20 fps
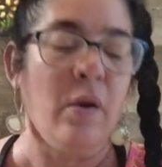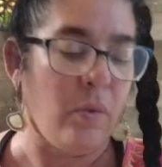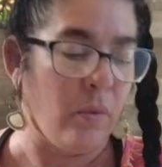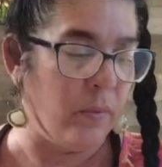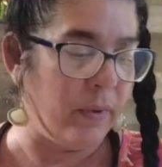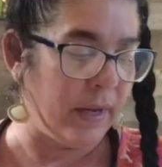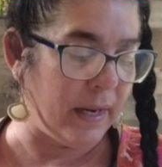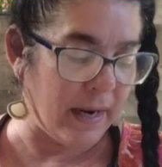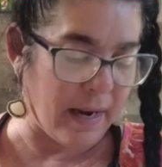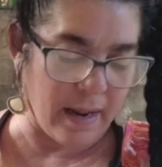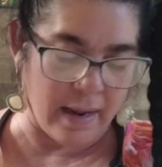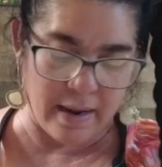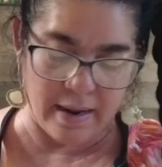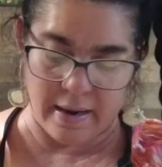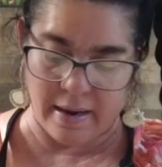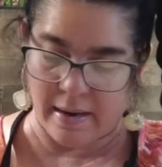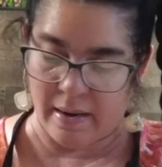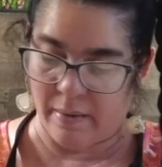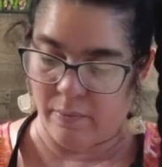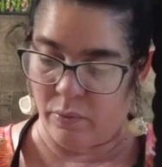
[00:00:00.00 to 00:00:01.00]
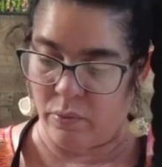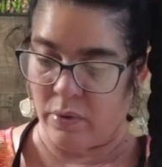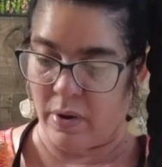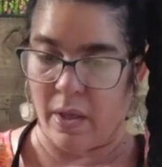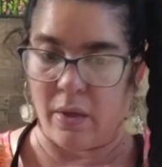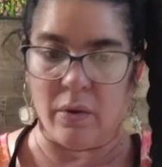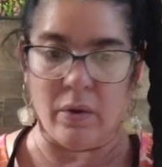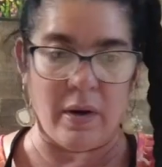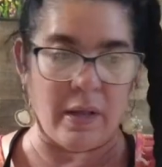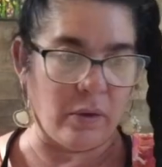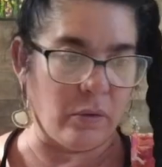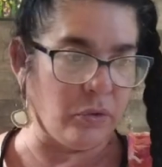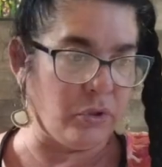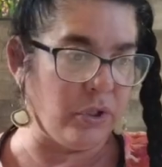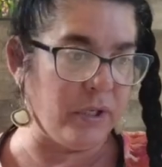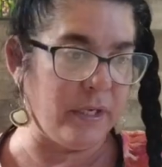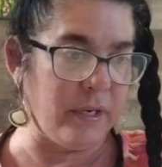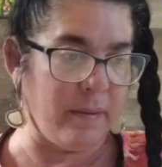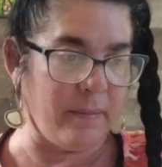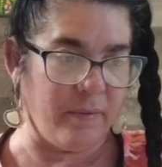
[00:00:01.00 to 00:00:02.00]
hubiera buscado la
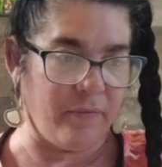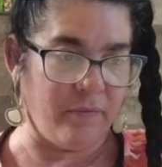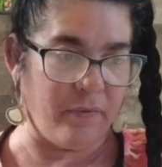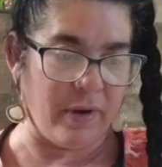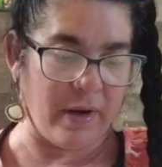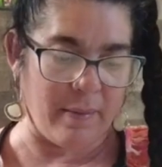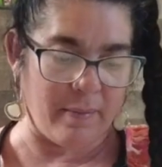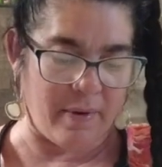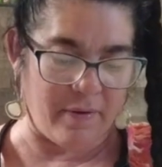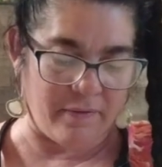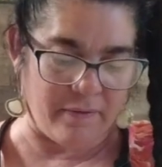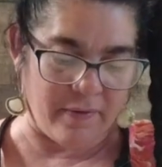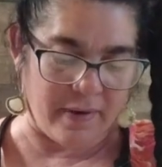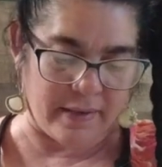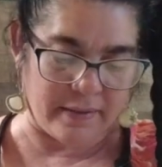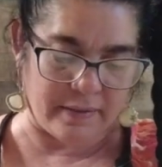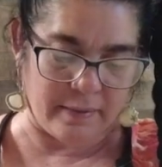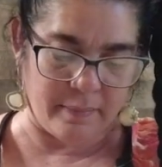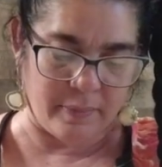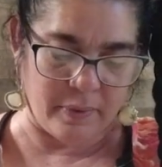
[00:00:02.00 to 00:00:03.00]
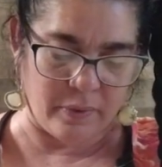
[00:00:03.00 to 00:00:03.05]
cuchilla me fuera más fácil,